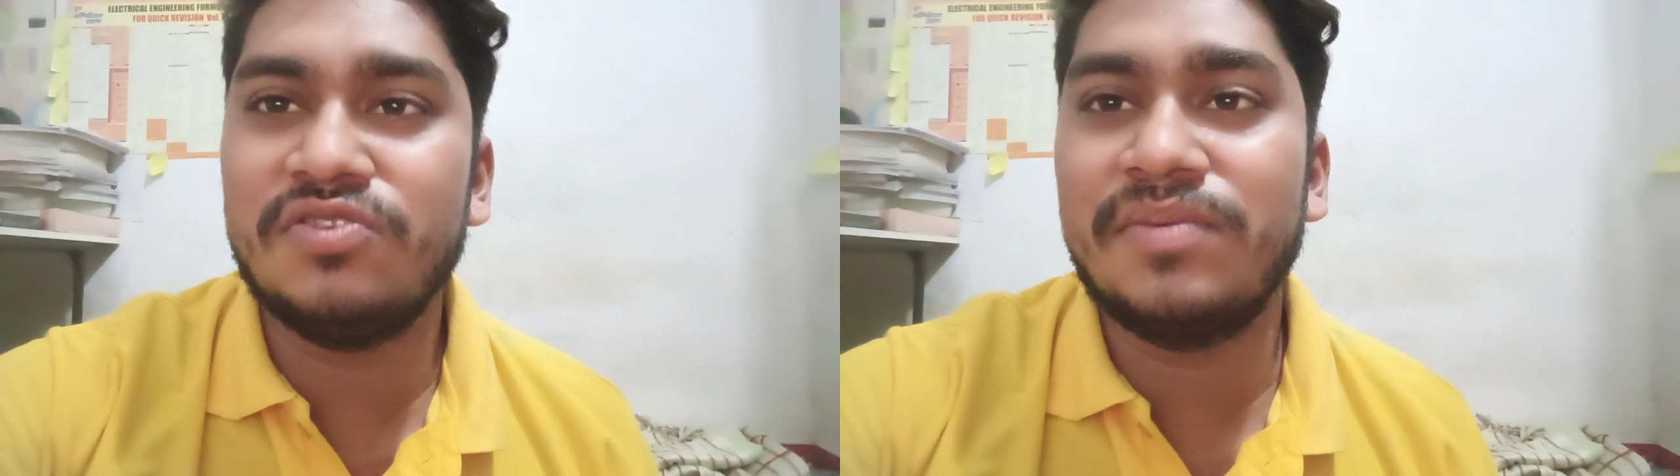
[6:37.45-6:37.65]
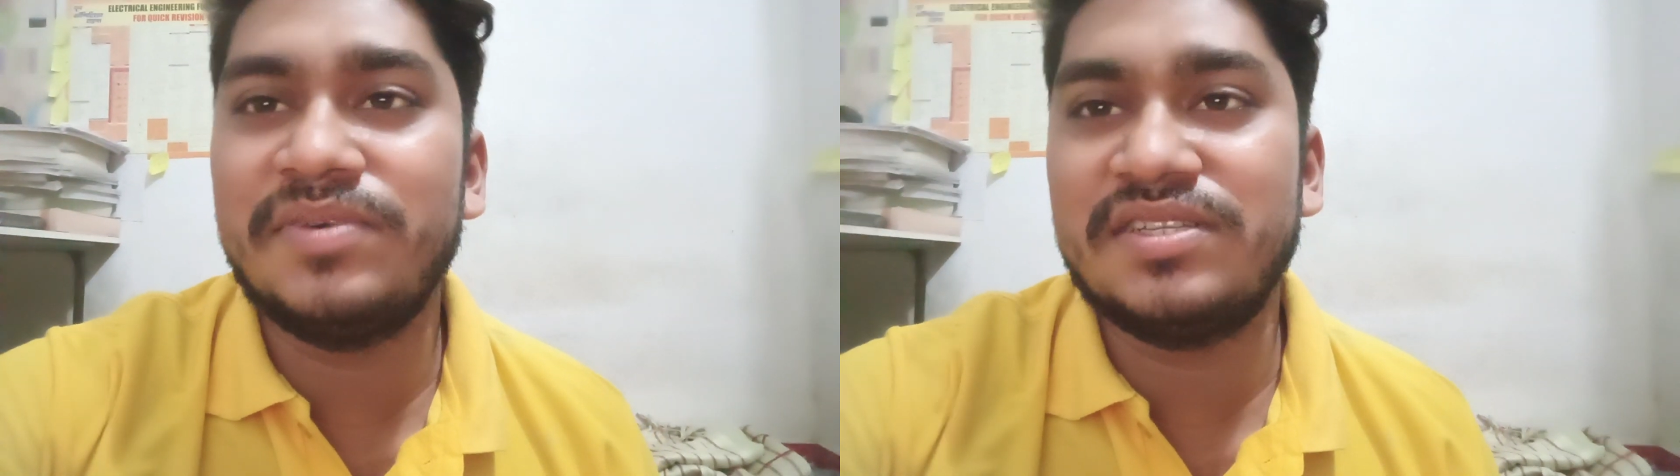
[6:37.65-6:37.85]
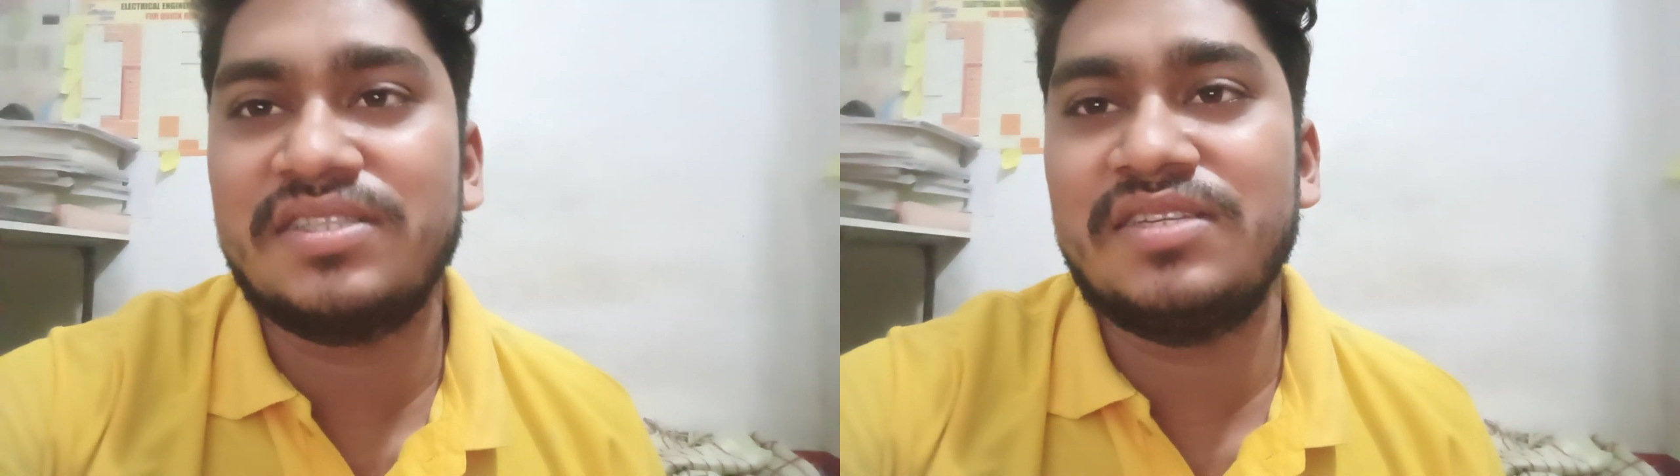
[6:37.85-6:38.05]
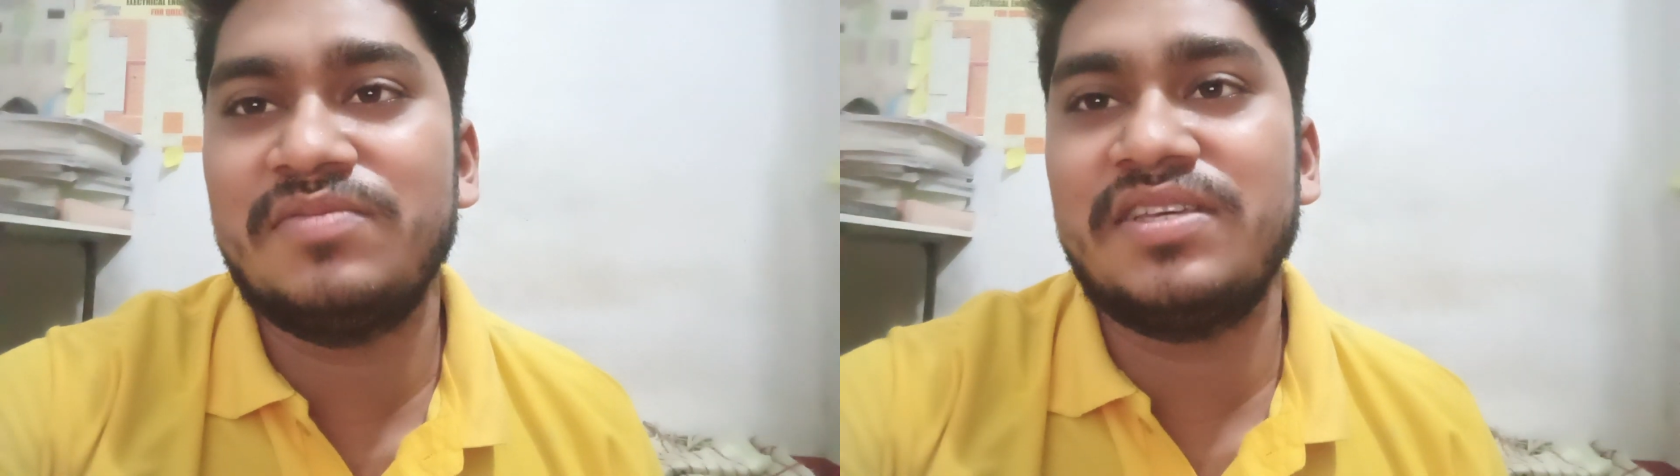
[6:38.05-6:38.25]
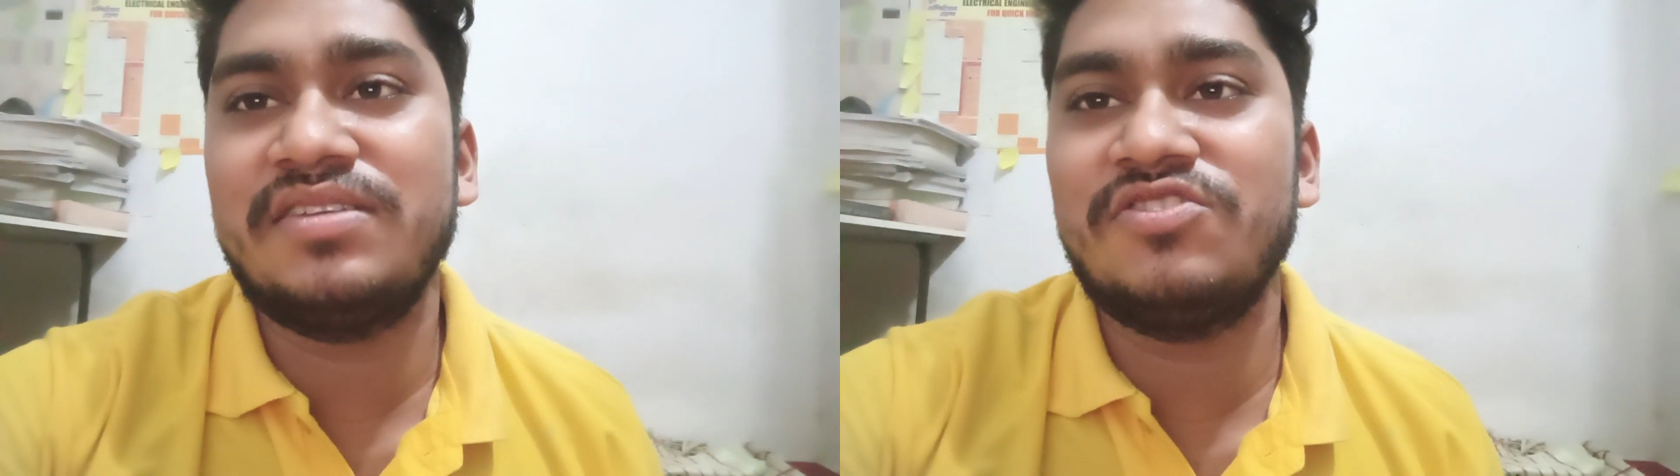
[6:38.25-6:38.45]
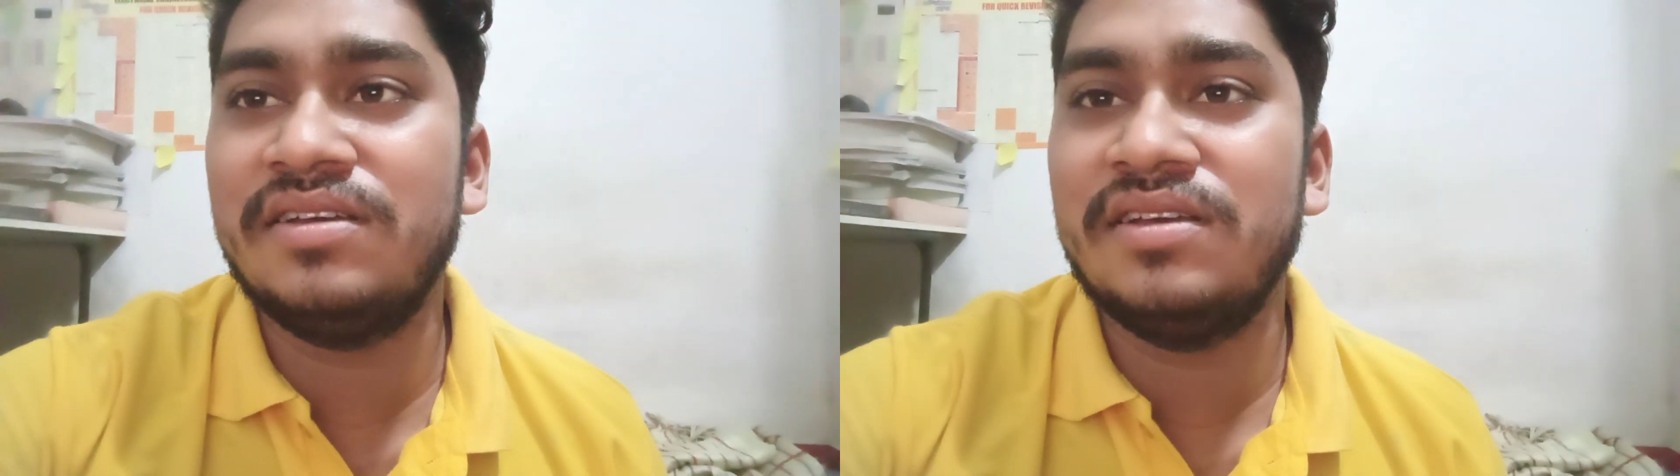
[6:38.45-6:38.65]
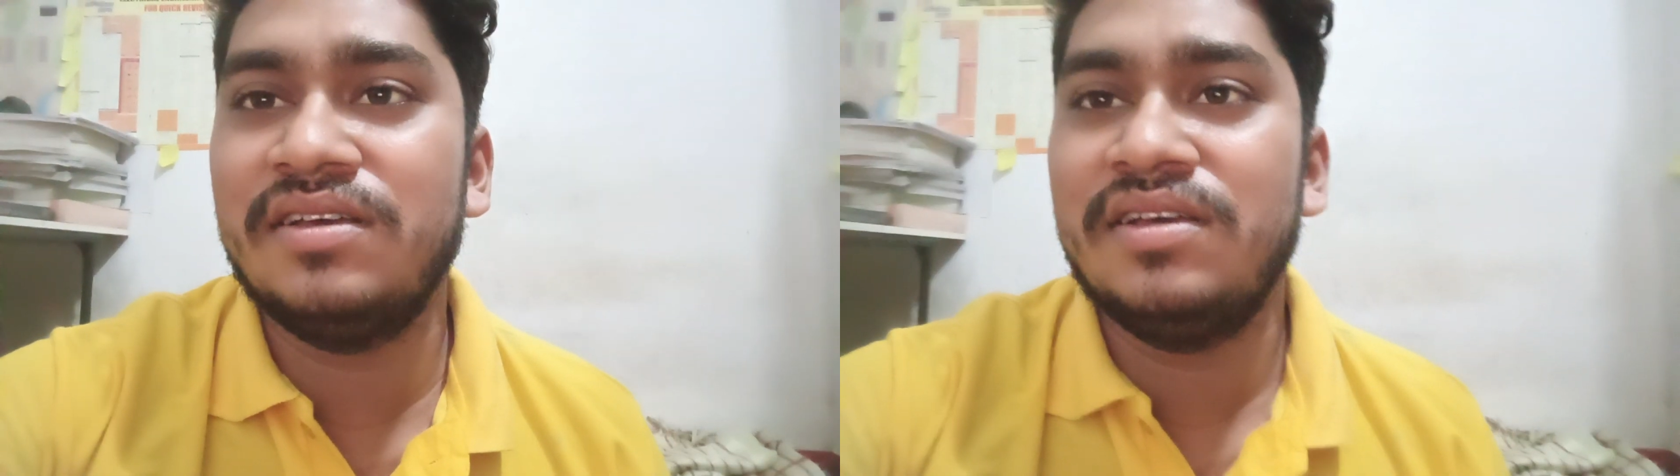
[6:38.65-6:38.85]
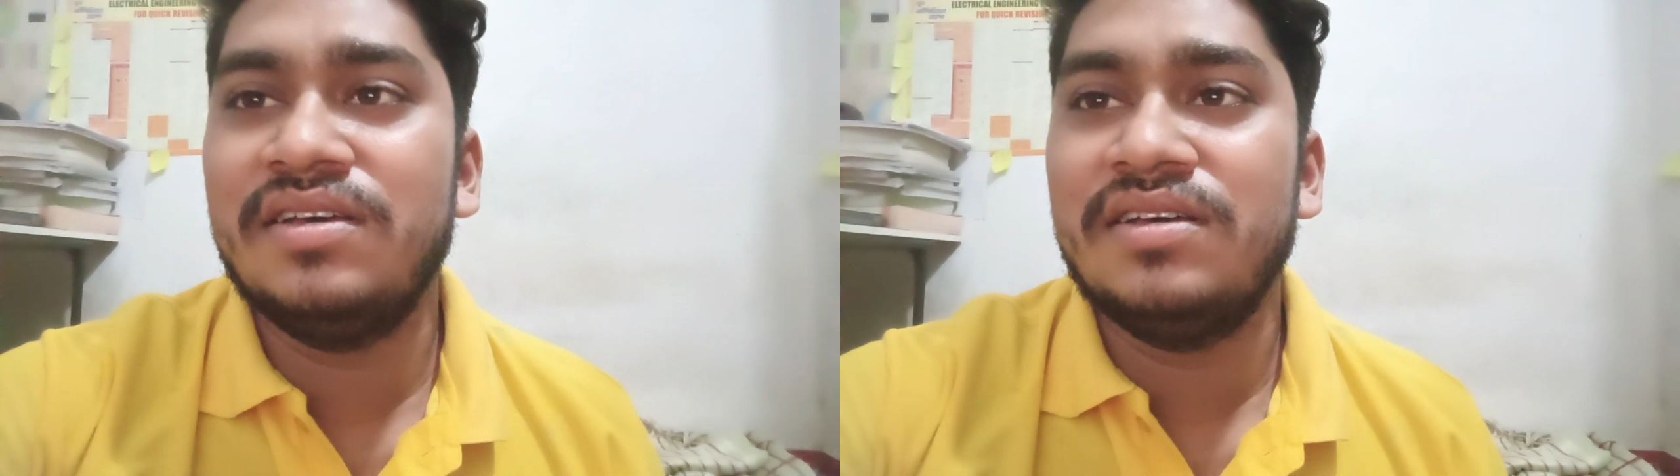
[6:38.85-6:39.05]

ज़रूर कमेंट सेक्शन में बताइए तो जय